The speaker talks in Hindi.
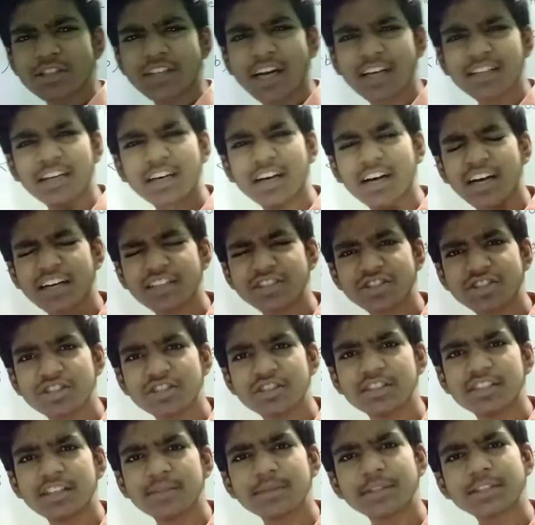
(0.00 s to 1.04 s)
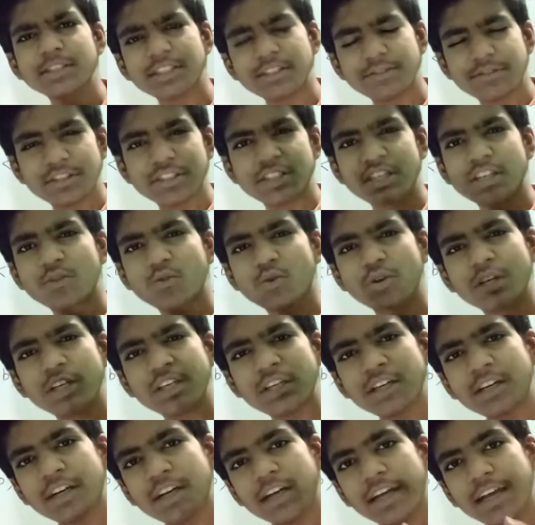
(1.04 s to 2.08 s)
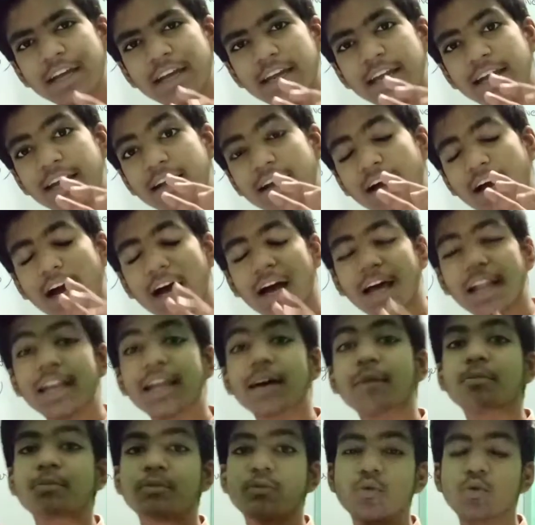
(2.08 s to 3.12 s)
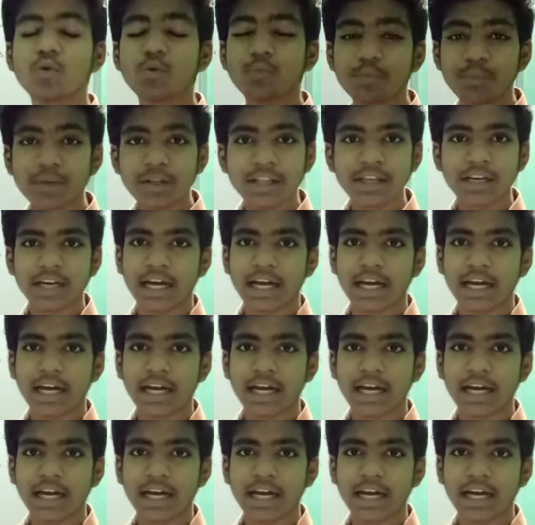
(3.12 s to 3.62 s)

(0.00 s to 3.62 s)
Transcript: कोई ज़्यादा ख़ास चीज़ नहीं है बस डिवीज़न को ही एक अलग रूप में